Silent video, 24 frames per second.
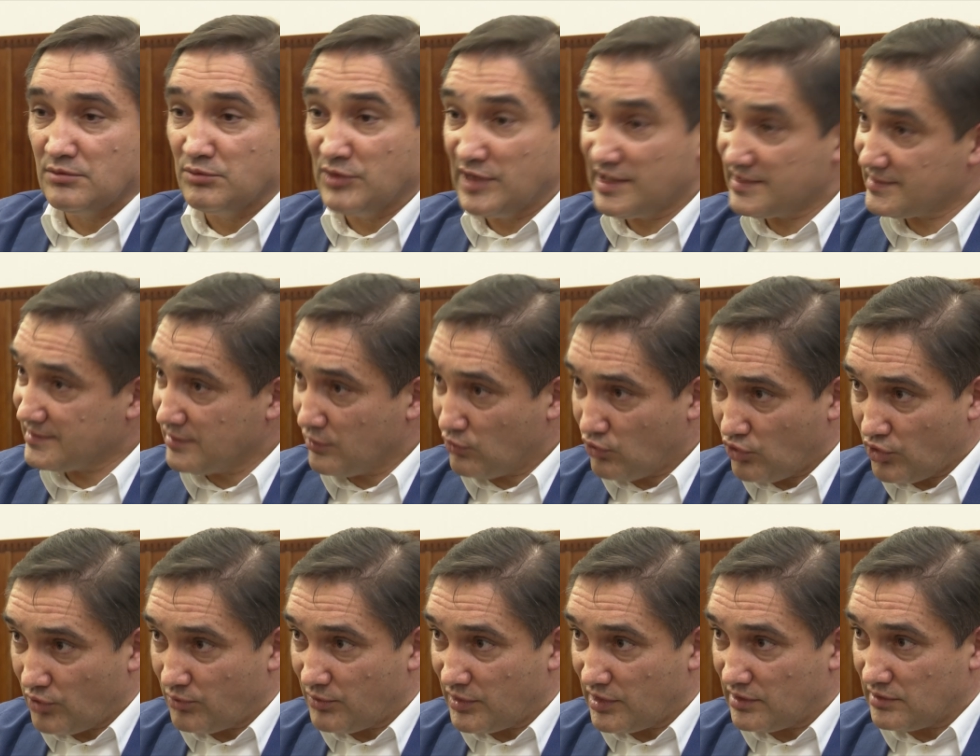Мы
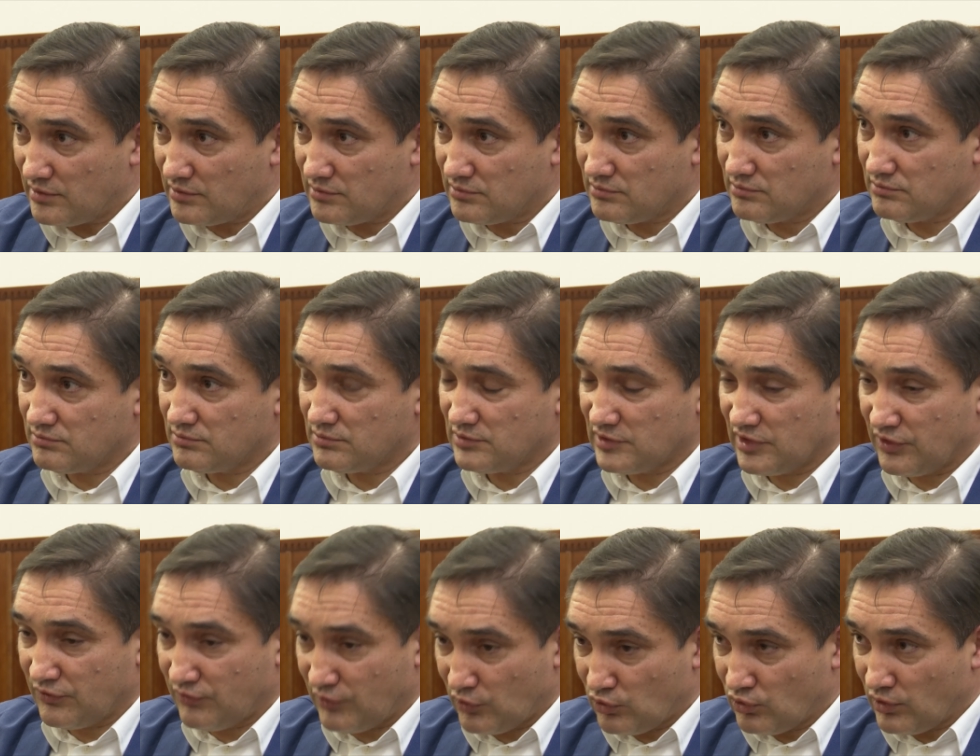ознакомили
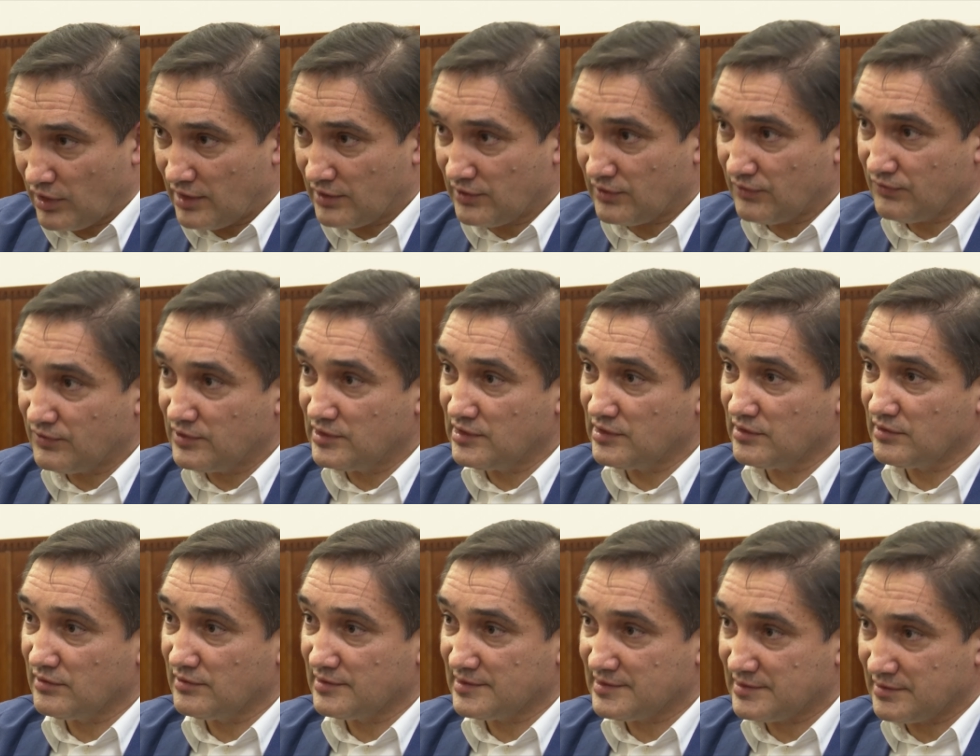фигурантов
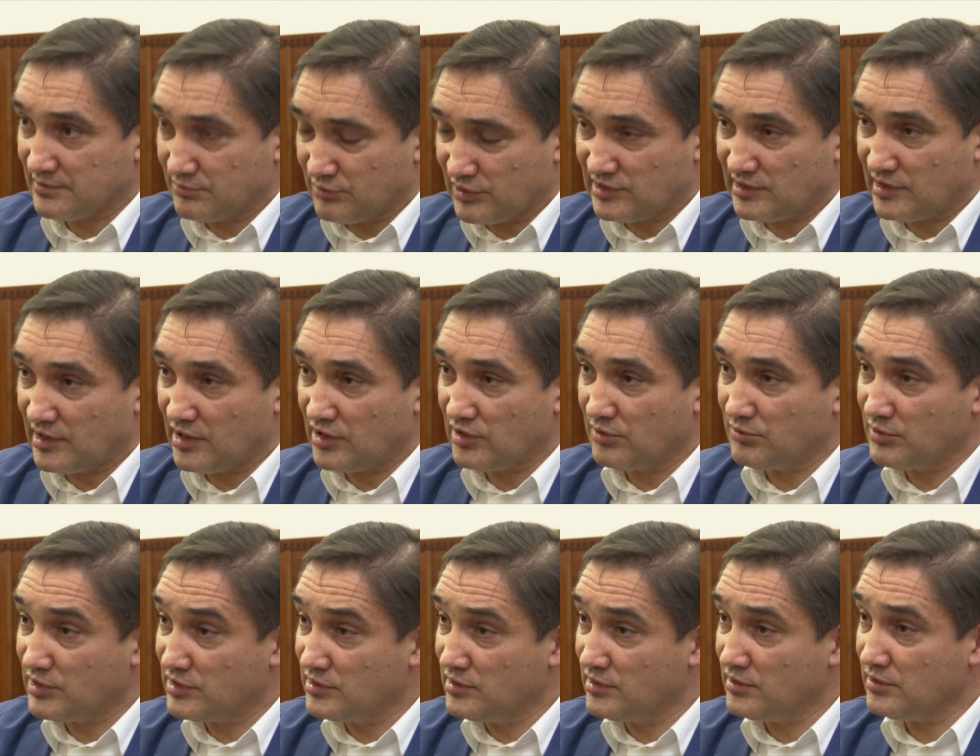дела с
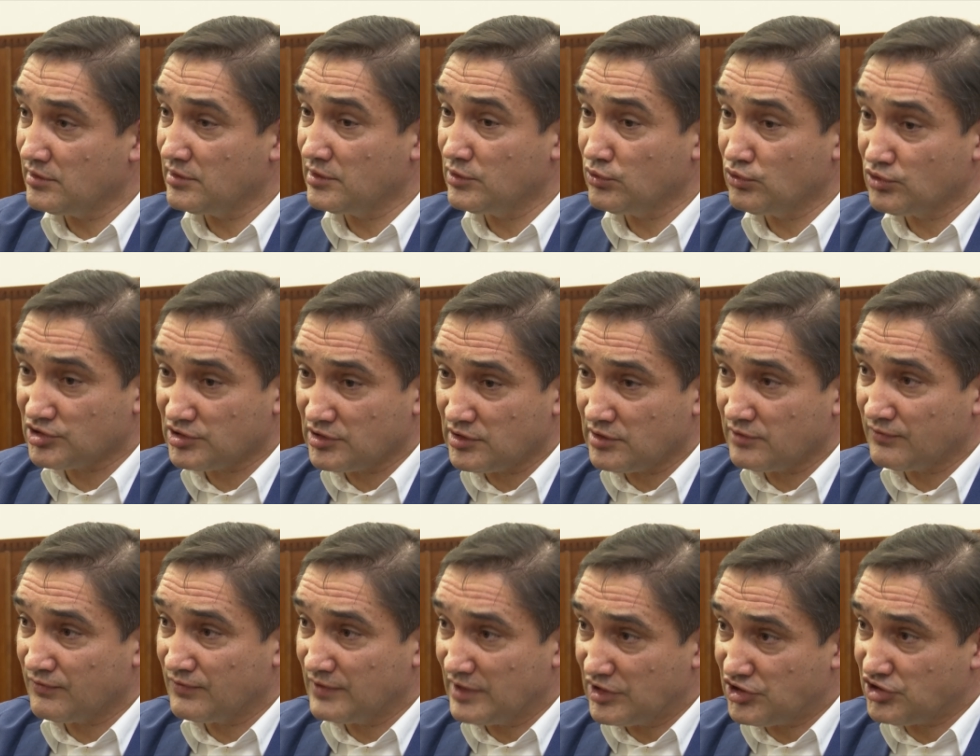материалами дела, и уже
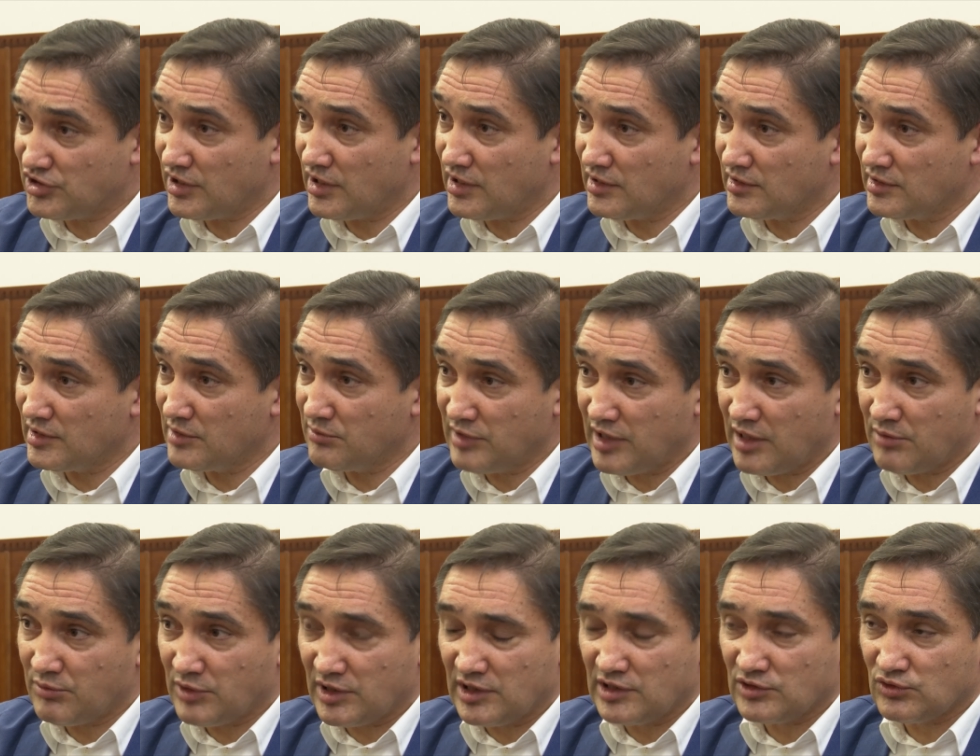в начале
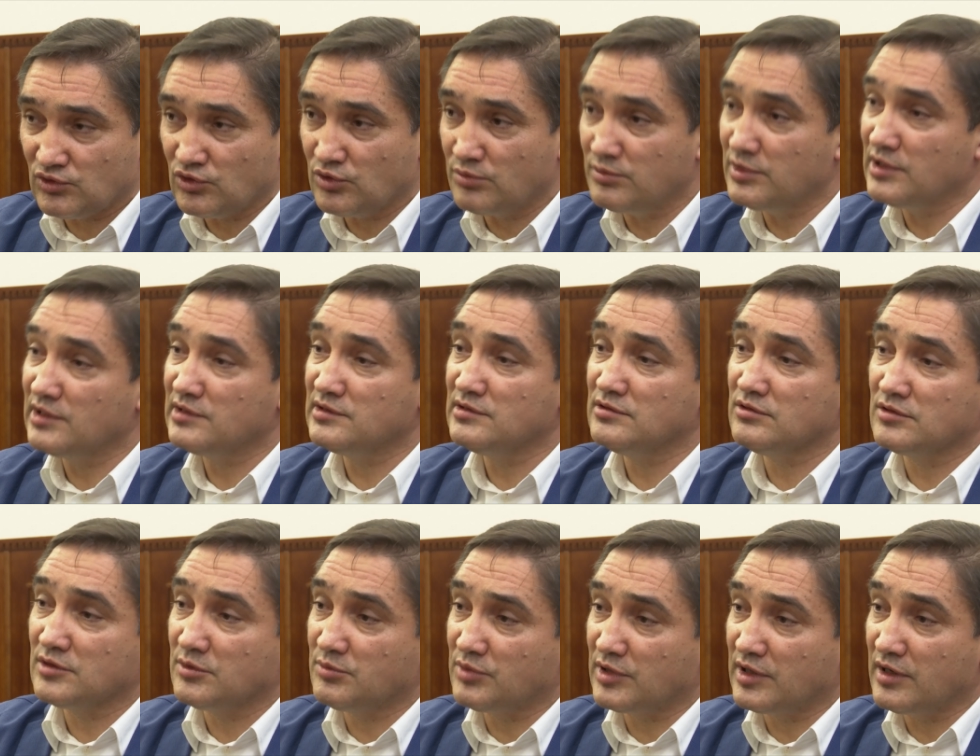ноября мы готовы были
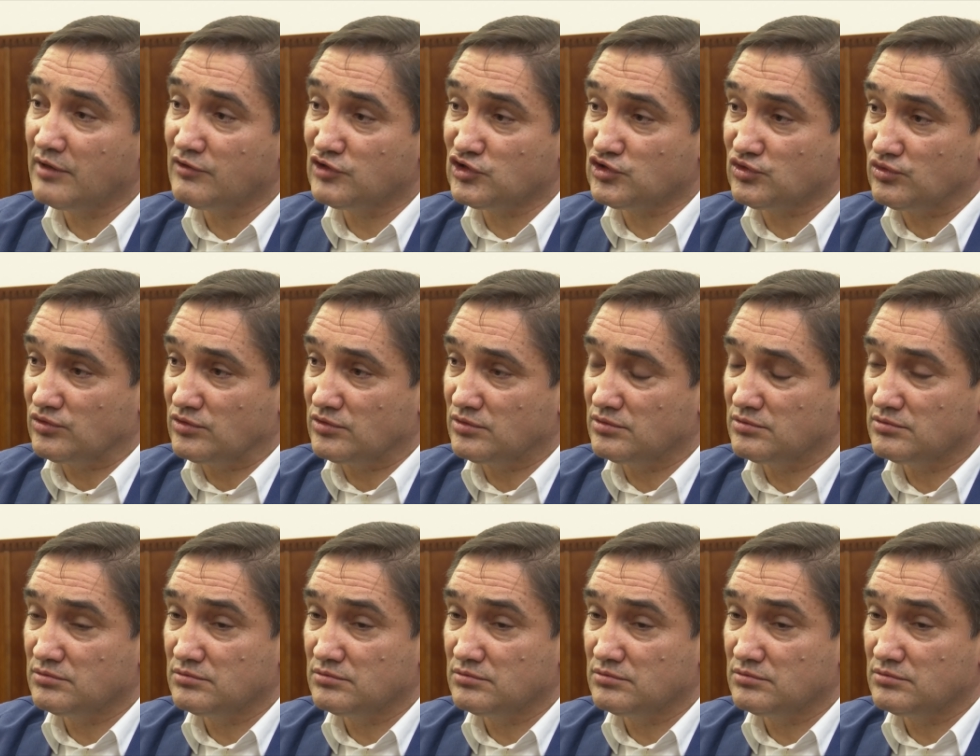дело направить в суд.